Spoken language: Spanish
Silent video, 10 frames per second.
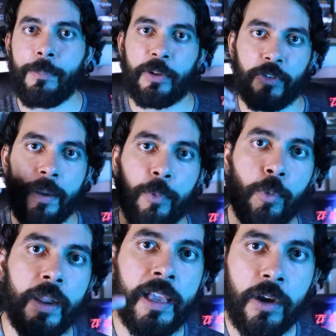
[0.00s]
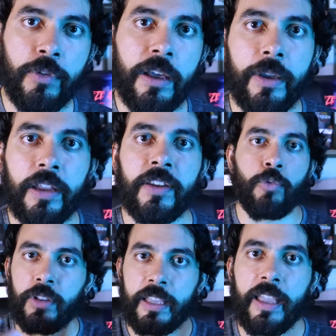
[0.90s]
Las personas publican una vez,
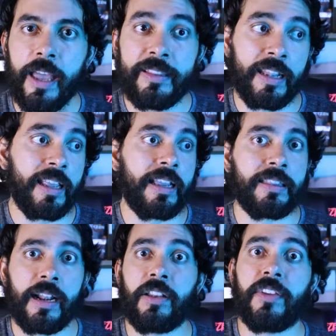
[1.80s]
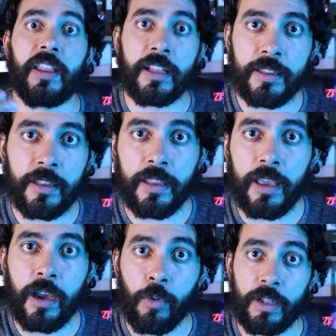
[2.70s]
un día, y tienen que estar al siguiente
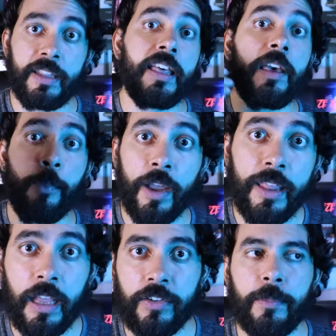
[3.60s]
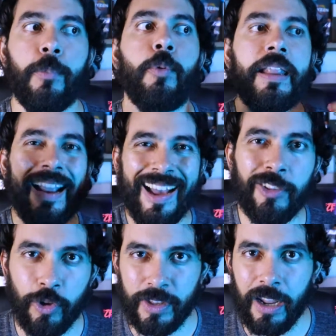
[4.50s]
día o al día después de ese
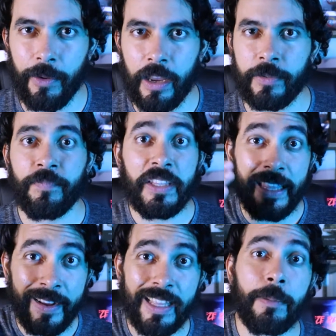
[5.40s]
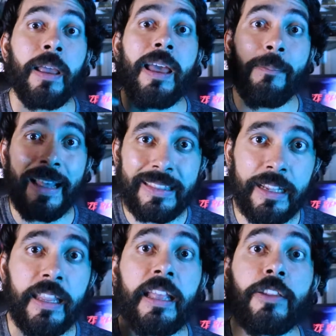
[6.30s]
publicando otra vez. Y deben estar
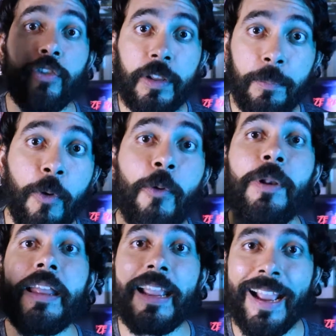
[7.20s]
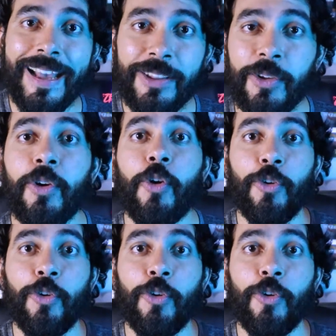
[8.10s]
manteniéndose publicando